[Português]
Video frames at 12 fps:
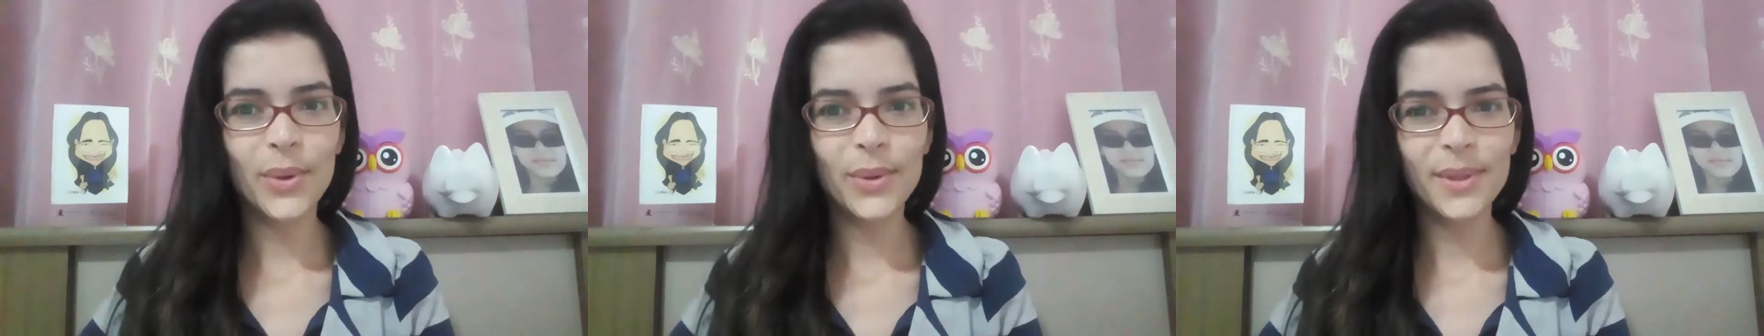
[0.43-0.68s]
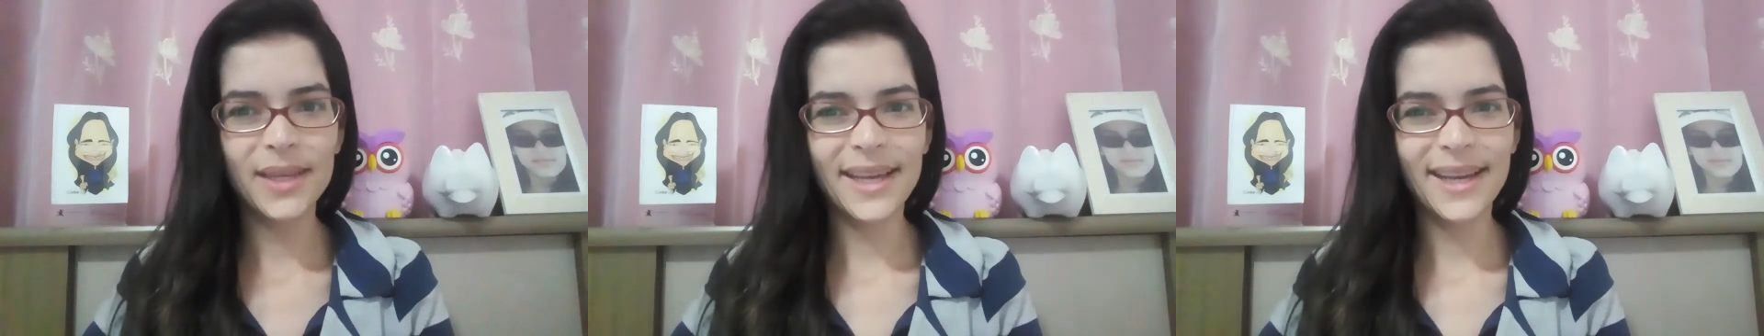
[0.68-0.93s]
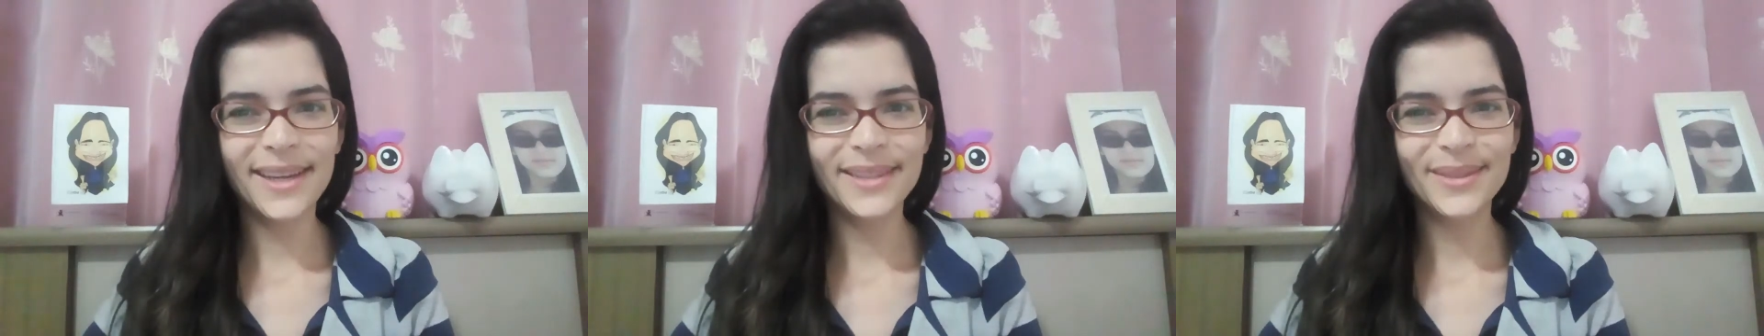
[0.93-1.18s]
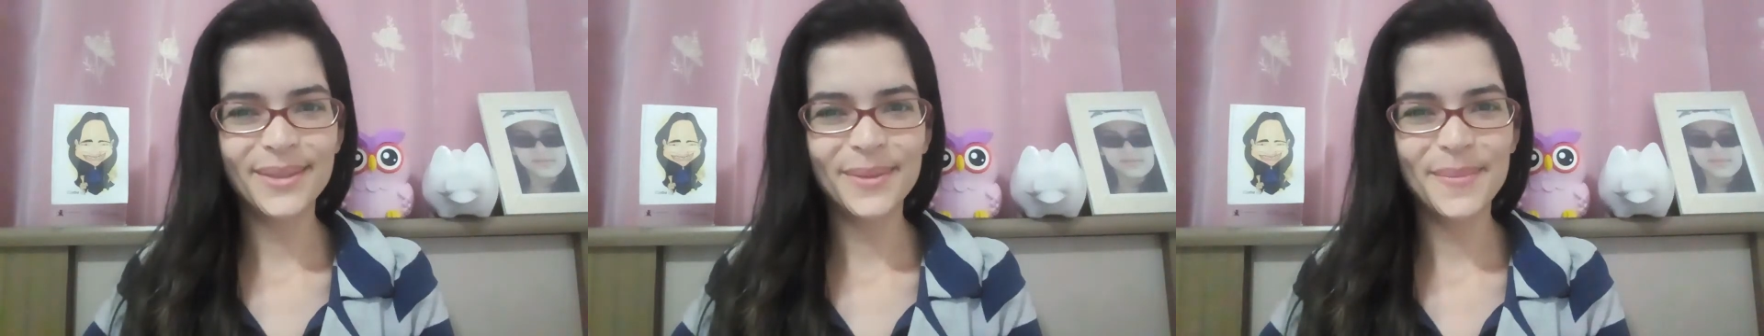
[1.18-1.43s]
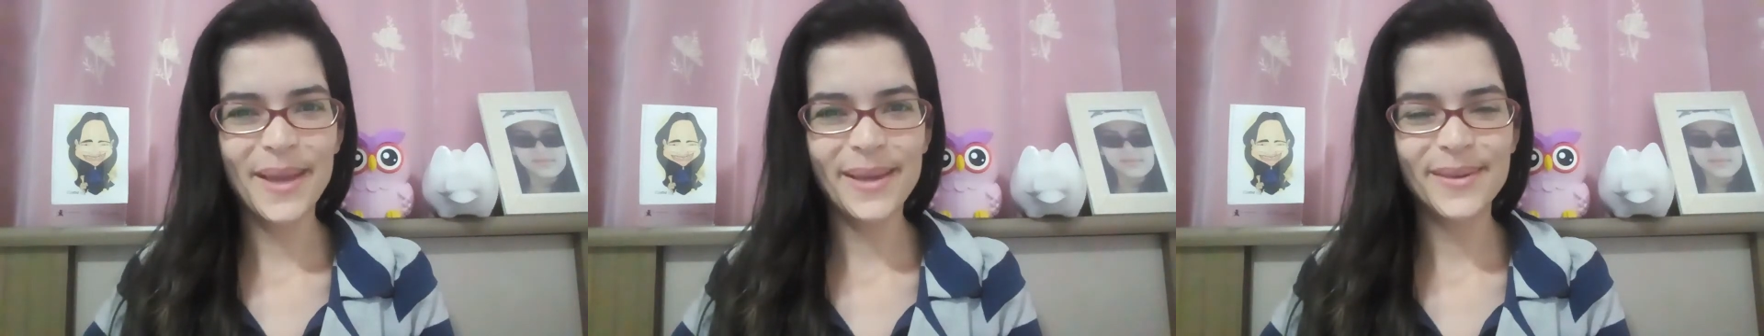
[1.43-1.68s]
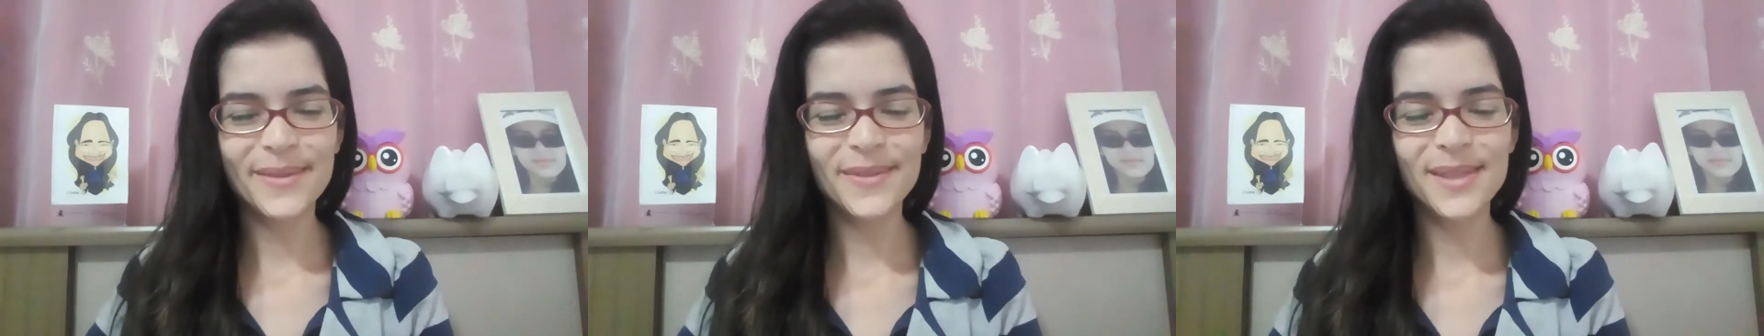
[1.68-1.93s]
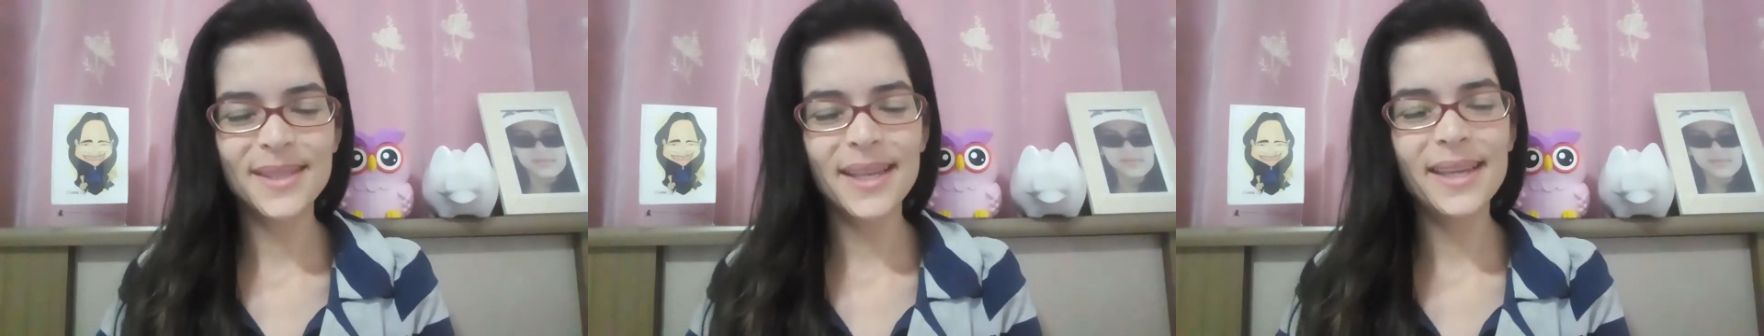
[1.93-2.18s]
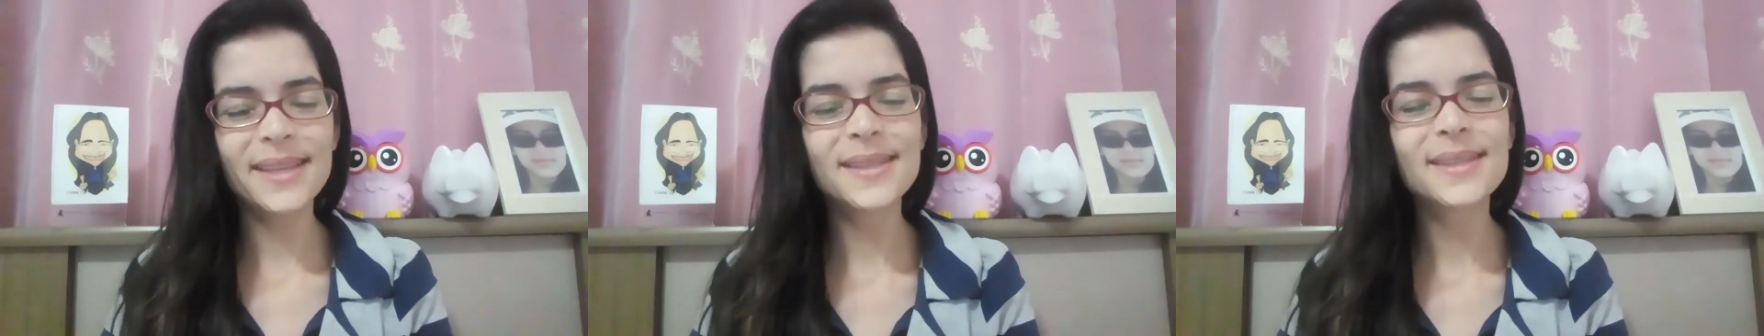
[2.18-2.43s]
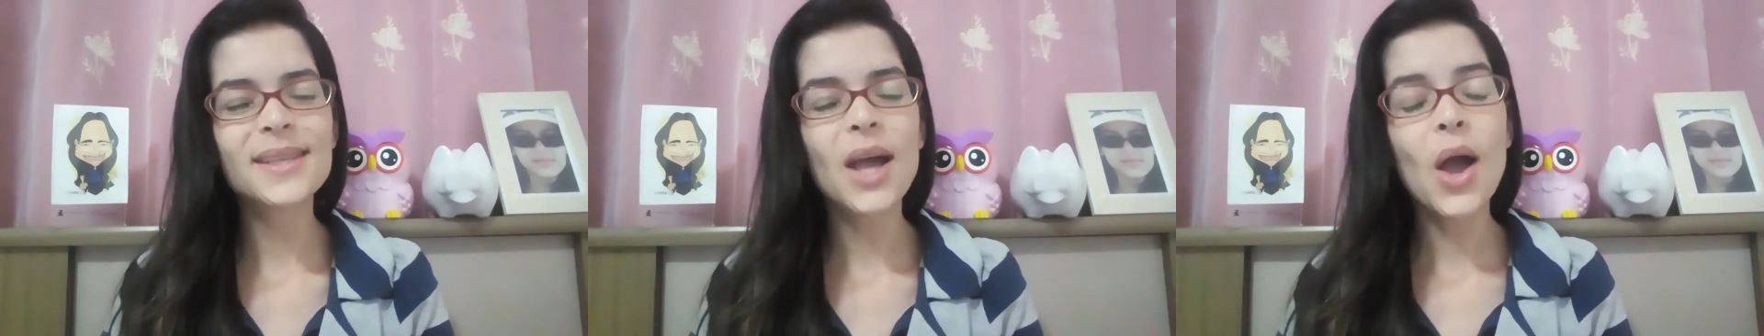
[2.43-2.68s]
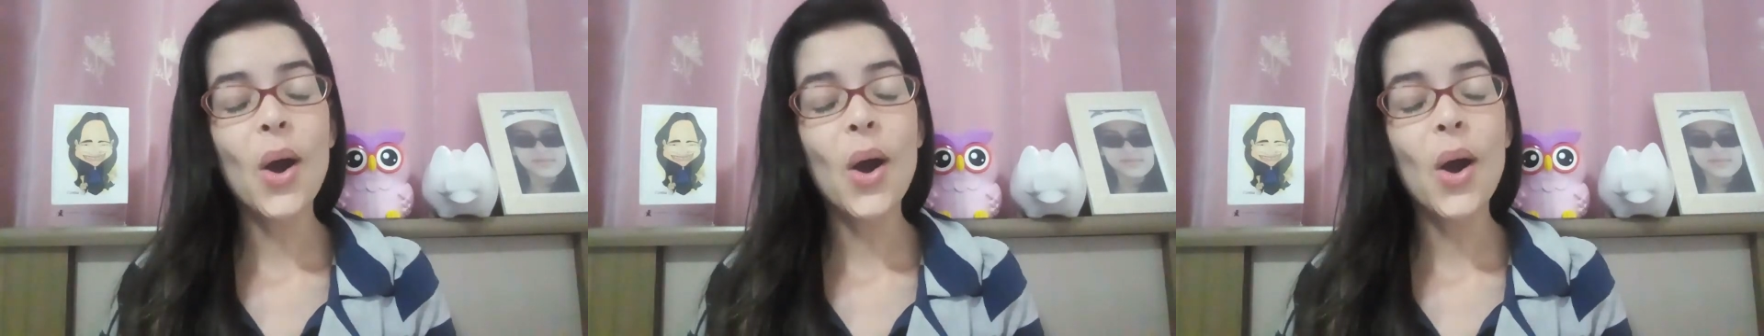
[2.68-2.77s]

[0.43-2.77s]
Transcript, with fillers: Olá, tudo bem com vocês?